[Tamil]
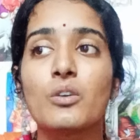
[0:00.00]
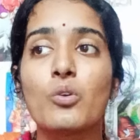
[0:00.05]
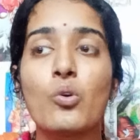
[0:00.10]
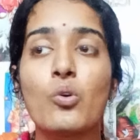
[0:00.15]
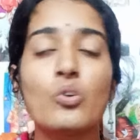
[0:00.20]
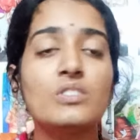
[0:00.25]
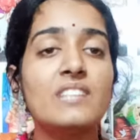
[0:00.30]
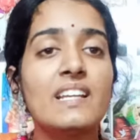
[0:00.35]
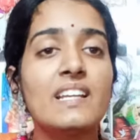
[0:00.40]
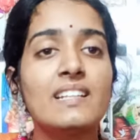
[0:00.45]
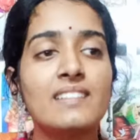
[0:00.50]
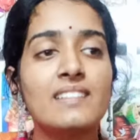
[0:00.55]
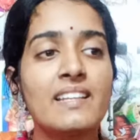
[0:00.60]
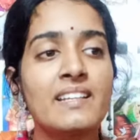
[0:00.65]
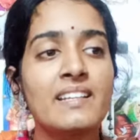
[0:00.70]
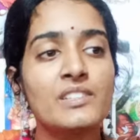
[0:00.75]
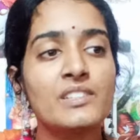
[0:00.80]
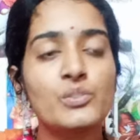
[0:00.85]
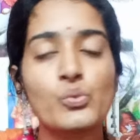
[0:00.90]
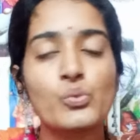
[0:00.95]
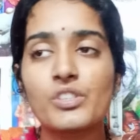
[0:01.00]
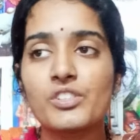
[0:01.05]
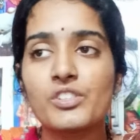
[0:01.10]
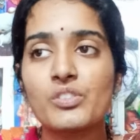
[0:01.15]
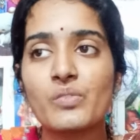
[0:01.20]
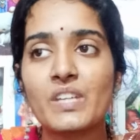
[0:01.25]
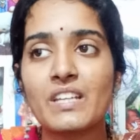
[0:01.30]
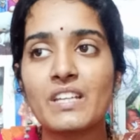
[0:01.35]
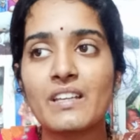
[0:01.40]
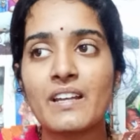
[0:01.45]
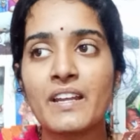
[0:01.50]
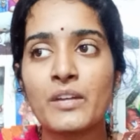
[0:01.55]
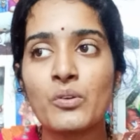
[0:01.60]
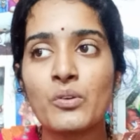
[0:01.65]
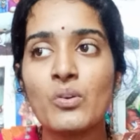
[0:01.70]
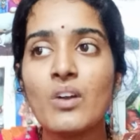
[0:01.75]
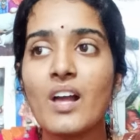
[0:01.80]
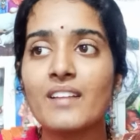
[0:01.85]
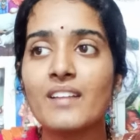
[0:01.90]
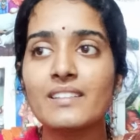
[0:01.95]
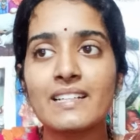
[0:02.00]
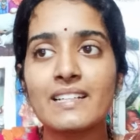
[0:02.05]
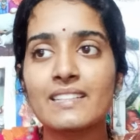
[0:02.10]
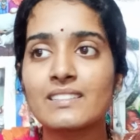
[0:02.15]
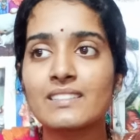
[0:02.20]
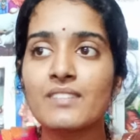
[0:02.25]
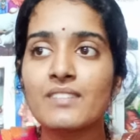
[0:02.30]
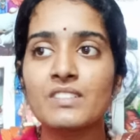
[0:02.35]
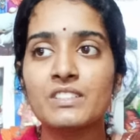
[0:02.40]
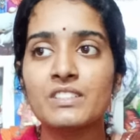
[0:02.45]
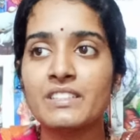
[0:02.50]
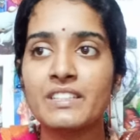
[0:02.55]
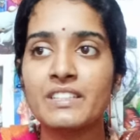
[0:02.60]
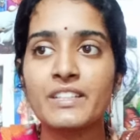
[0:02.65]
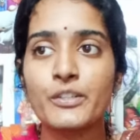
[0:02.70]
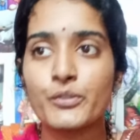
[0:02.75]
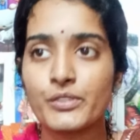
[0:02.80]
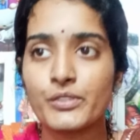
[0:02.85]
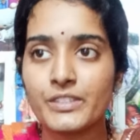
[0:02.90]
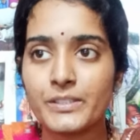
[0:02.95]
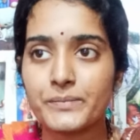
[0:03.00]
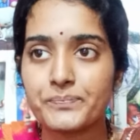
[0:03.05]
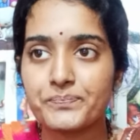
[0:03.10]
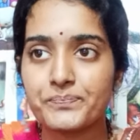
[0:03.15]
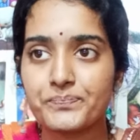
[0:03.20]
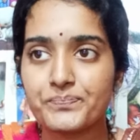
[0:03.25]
கோதனத்தை எங்கே சூட்சிச்சு வைக்கிறேனோ அந்த இடத்துல வந்து ஏறி விடுத்து